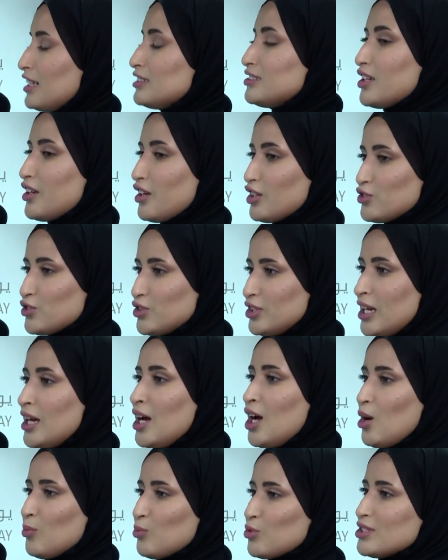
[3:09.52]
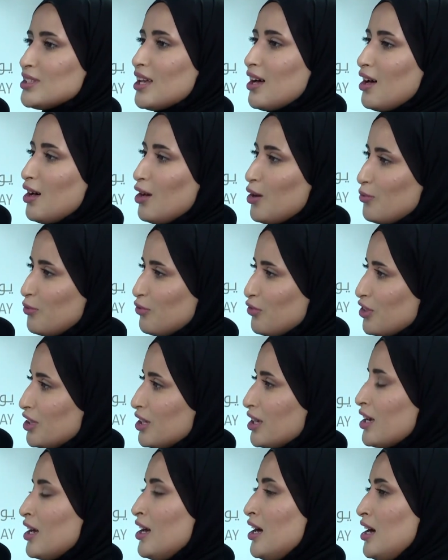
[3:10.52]
حتى رجل مساهم
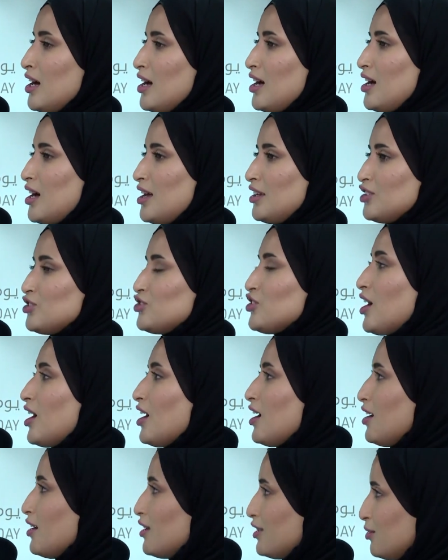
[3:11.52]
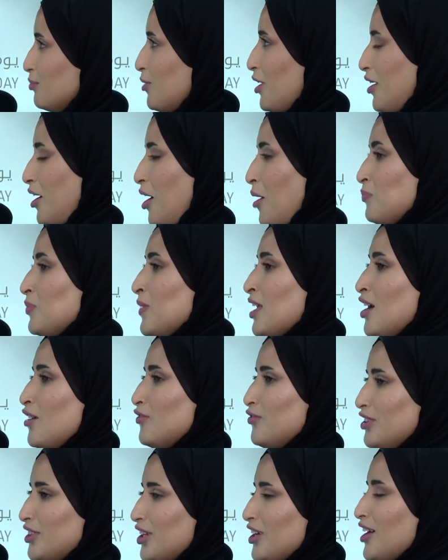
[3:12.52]
في نجاح المراه،
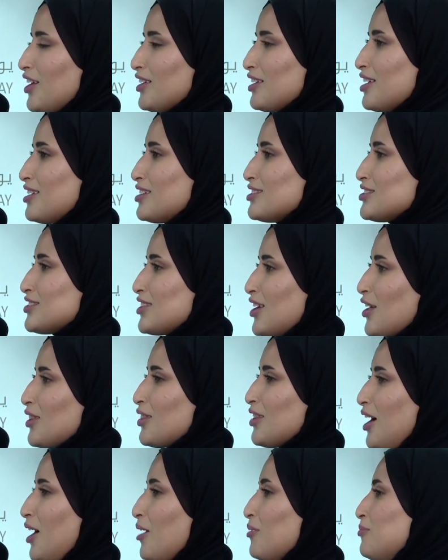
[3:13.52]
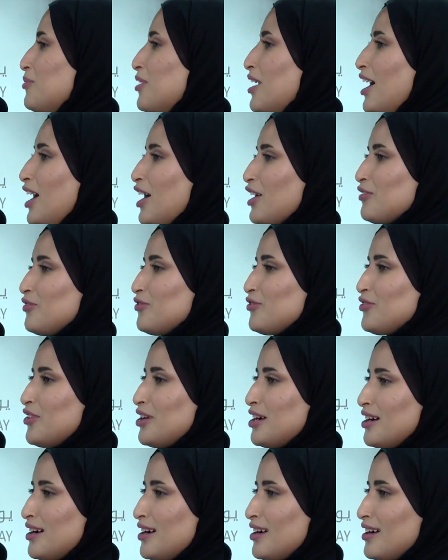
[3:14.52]
في النهايه استاذ حابه اعرف
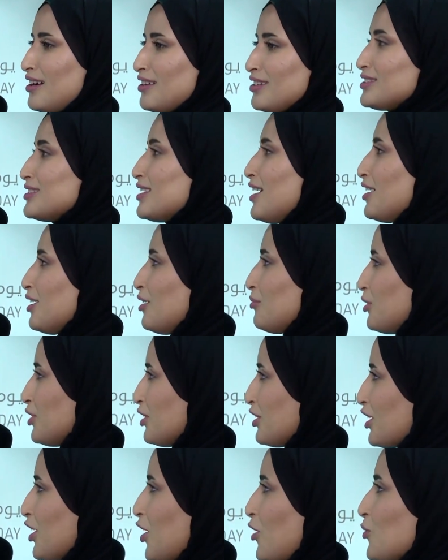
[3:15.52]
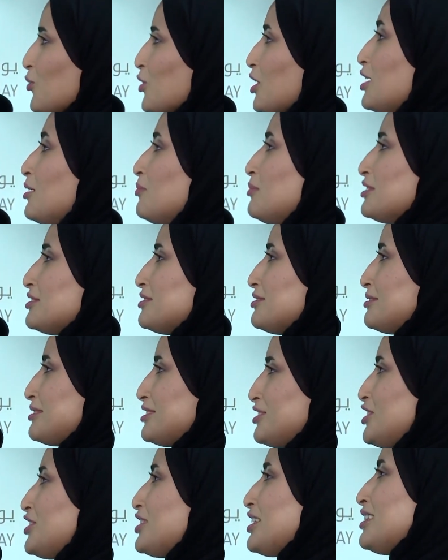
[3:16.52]
رساله منك او كلمه
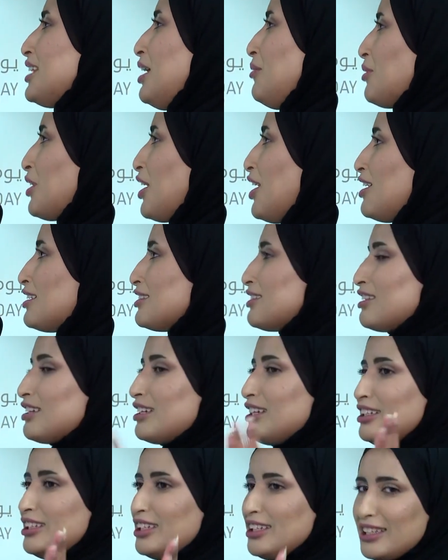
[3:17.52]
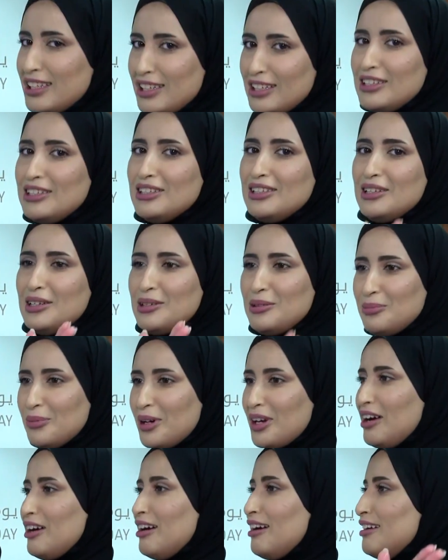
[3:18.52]
شيء تطلع من خاطرك لكل
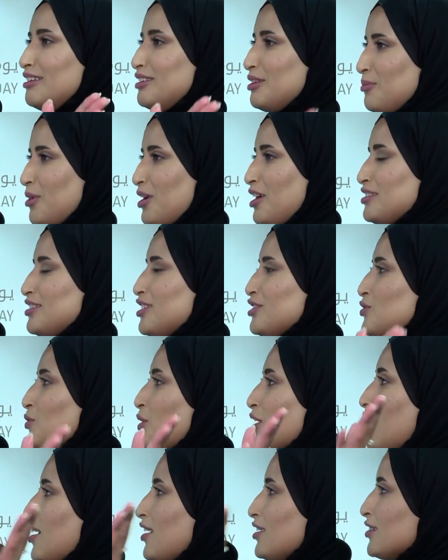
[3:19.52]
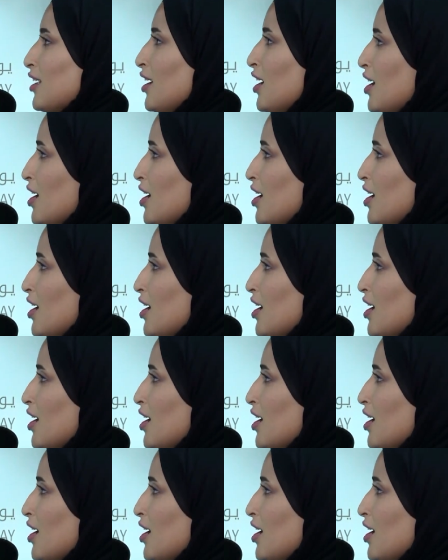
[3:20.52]
المرأة الإماراتية سواء كانت